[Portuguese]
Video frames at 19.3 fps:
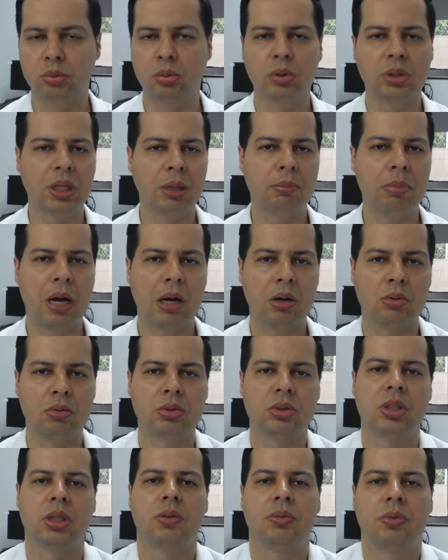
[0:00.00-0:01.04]
toda a
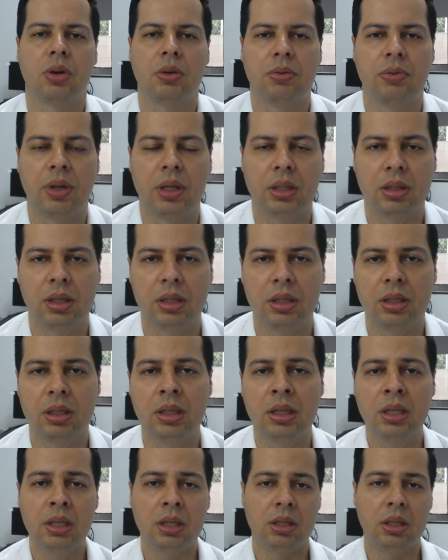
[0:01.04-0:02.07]
bagunça que foi feita
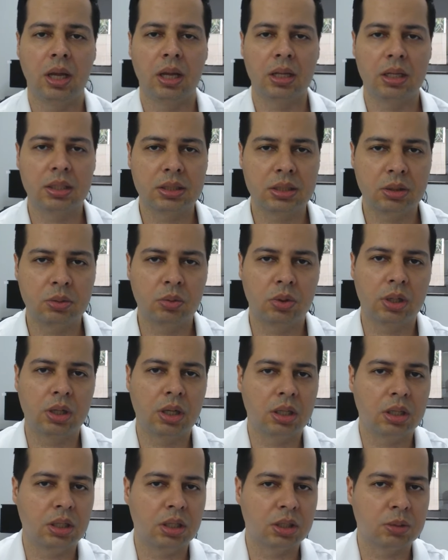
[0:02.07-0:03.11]
ali, e aí sim o
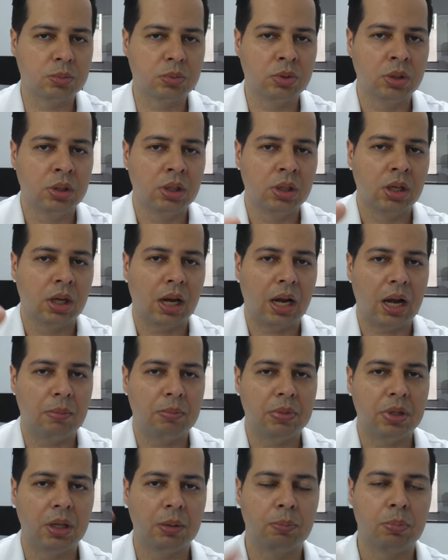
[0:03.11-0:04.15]
organismo
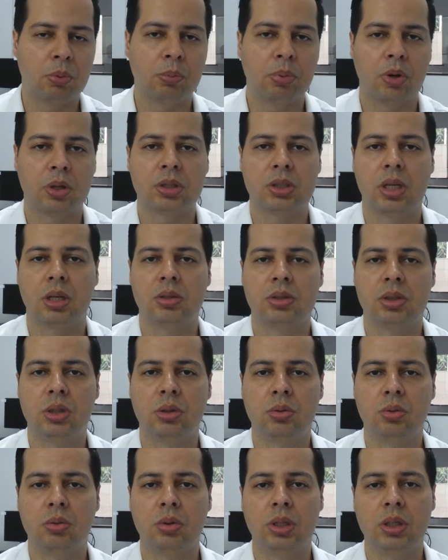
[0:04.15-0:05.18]
caminha para um processo de
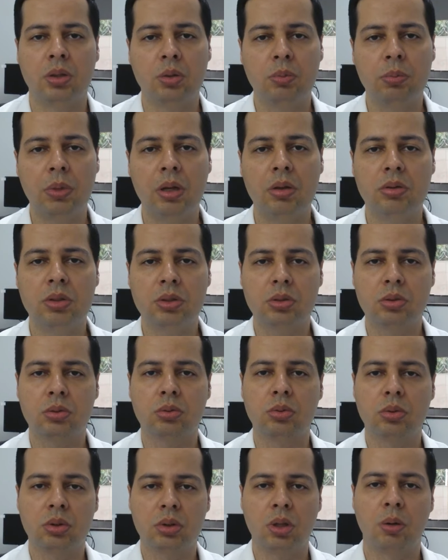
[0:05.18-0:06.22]
cura. E no meio disso
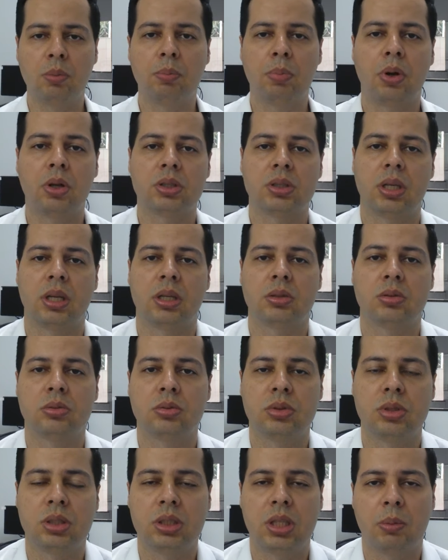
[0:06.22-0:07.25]
tudo tem o um processo
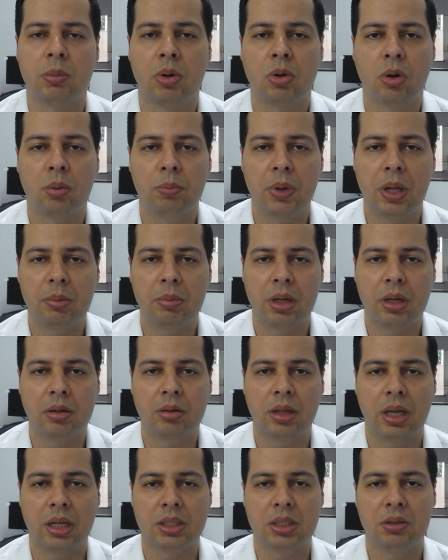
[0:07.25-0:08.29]
do sistema
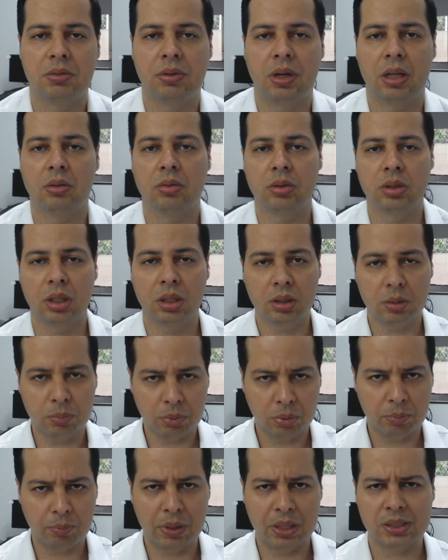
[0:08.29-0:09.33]
complemento, que é ativado tanto
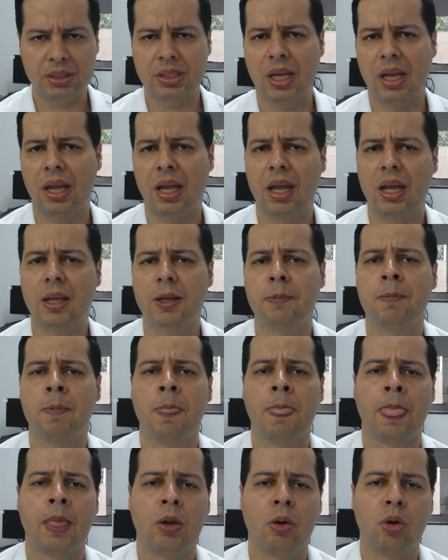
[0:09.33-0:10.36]
por PCR
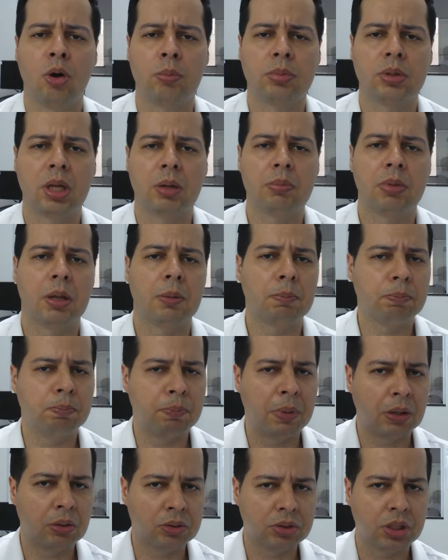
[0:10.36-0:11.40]
como também
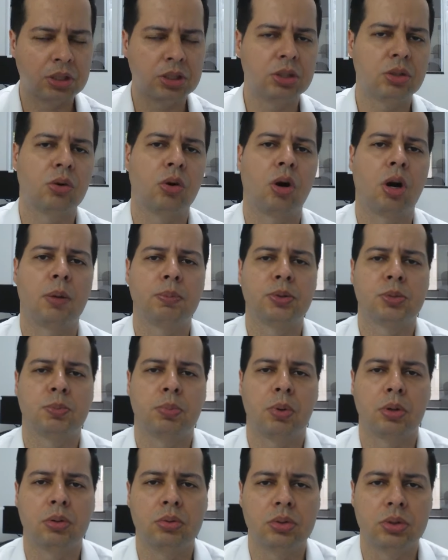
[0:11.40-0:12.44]
pelos anticorpos
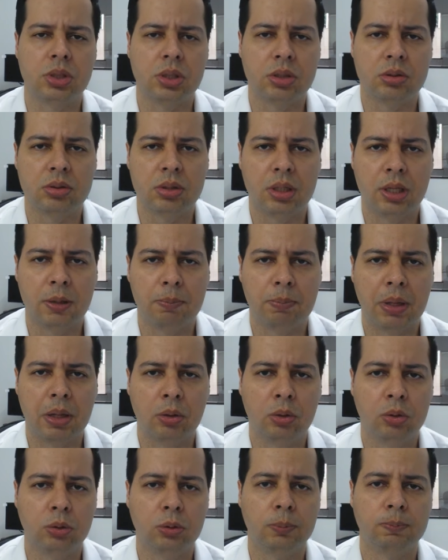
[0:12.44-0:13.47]
produzidos ali
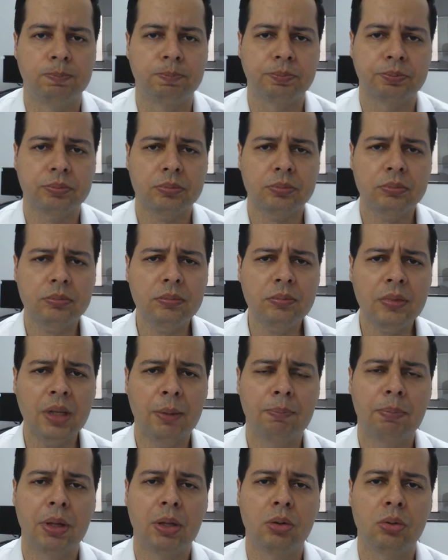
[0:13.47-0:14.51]
pelo,
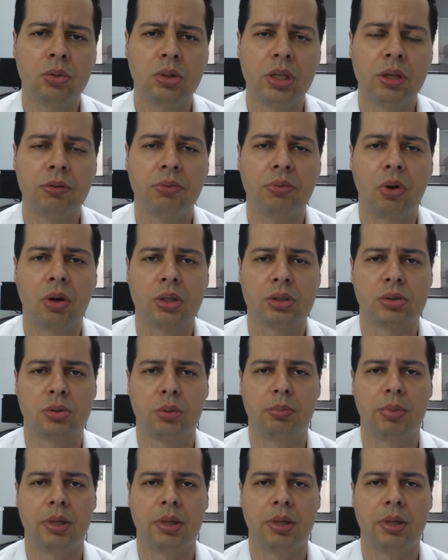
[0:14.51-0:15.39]
pelo linfócito